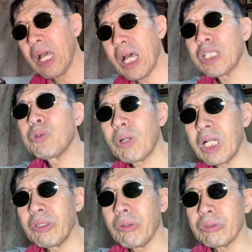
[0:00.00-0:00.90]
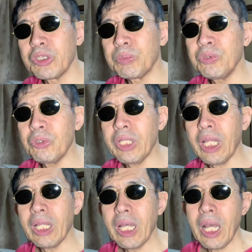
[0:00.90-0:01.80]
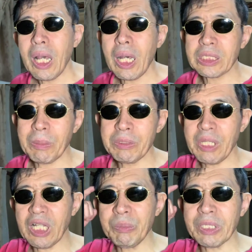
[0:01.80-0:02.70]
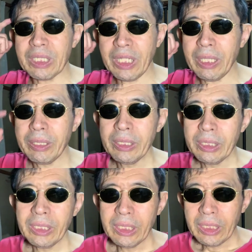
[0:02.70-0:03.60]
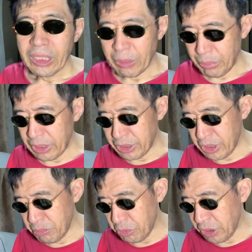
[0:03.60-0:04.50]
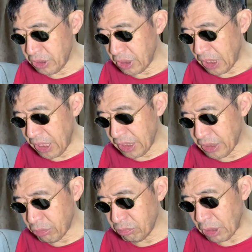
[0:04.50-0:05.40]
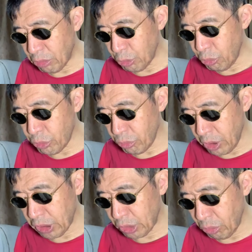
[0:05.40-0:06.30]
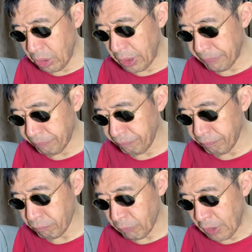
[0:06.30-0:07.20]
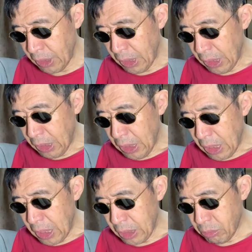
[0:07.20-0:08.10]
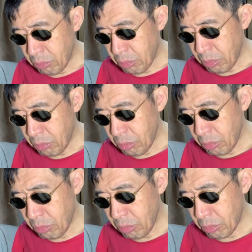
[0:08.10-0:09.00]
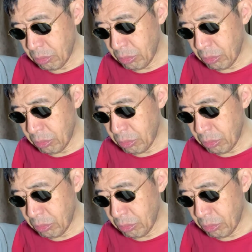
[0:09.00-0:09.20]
あそうかと自分のね頭の中身がねやっぱり自分の人生に反映してくるんだそれはそうでしょうねきっとね。うん、あのー、